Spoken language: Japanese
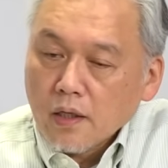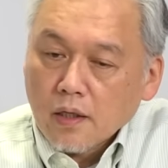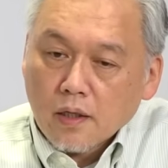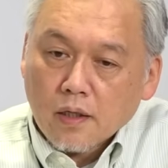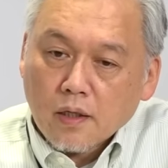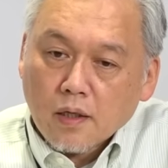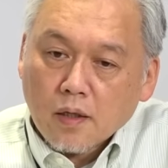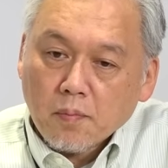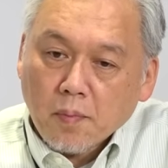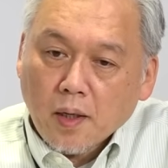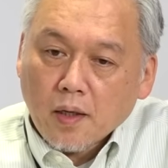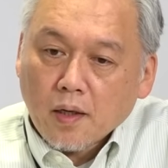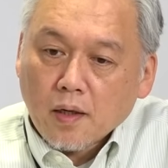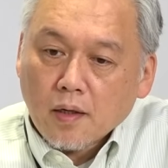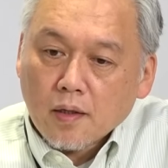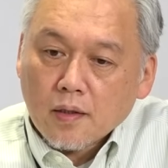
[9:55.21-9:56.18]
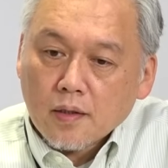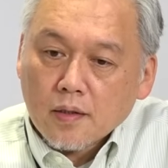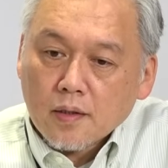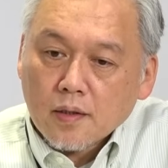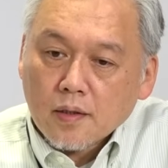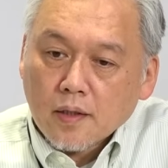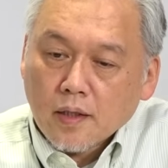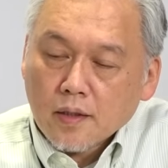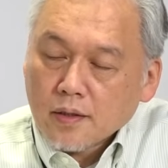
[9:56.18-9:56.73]
へ
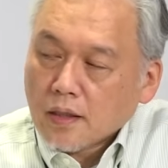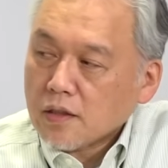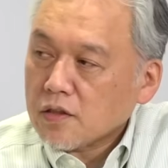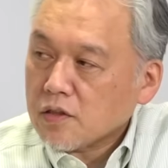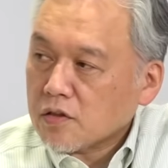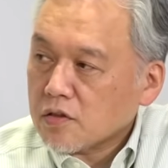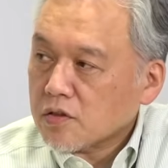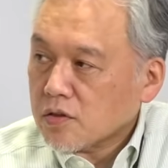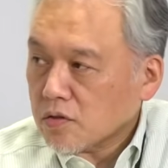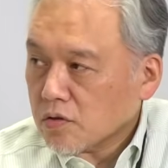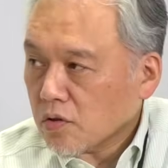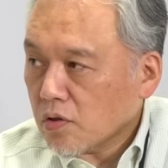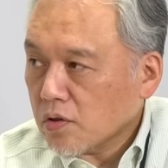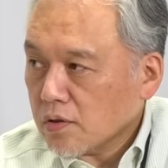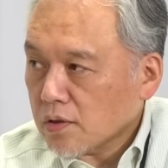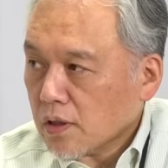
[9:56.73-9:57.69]
たりにくくすると。